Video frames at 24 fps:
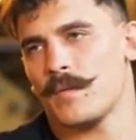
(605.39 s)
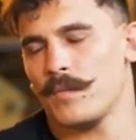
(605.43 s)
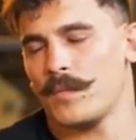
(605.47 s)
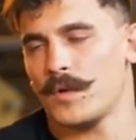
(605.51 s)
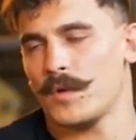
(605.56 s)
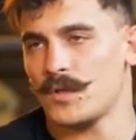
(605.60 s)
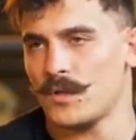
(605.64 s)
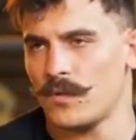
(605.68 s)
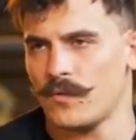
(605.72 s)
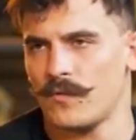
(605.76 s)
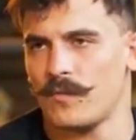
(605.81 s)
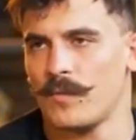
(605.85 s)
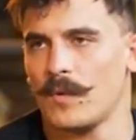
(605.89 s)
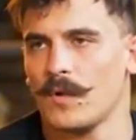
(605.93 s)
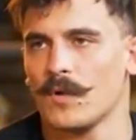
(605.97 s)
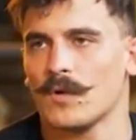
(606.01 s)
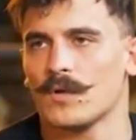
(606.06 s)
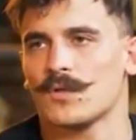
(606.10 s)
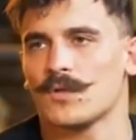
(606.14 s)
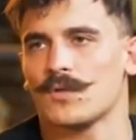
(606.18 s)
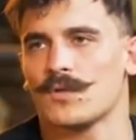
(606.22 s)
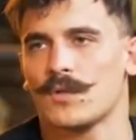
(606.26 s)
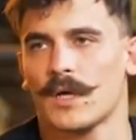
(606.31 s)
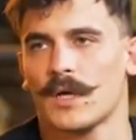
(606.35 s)
мы пойдем в
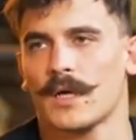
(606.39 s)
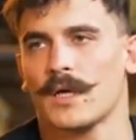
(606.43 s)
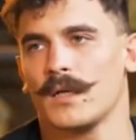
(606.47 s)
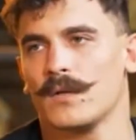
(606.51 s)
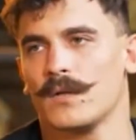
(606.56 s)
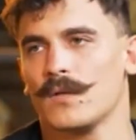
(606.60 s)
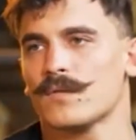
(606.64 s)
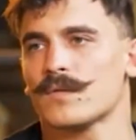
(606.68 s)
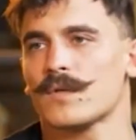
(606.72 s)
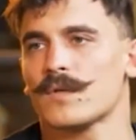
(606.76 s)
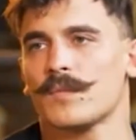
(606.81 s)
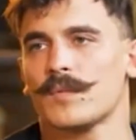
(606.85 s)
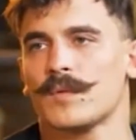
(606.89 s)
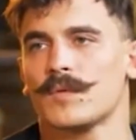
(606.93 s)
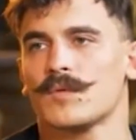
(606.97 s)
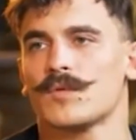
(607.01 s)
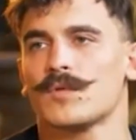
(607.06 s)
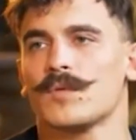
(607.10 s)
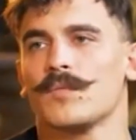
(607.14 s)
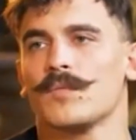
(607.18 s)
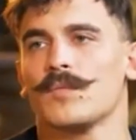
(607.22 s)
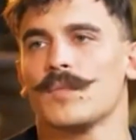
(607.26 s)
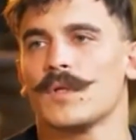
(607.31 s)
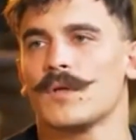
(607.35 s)
полк Костача Калиновского, потому
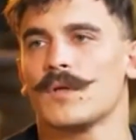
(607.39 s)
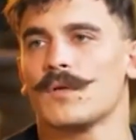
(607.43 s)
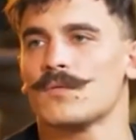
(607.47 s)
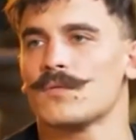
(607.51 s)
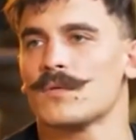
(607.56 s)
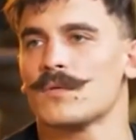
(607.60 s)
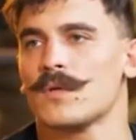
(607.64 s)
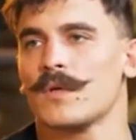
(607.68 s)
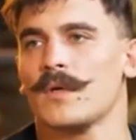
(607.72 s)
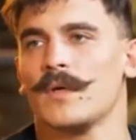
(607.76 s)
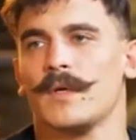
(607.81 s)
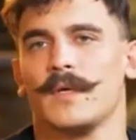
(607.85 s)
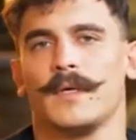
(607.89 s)
что мы белорусы.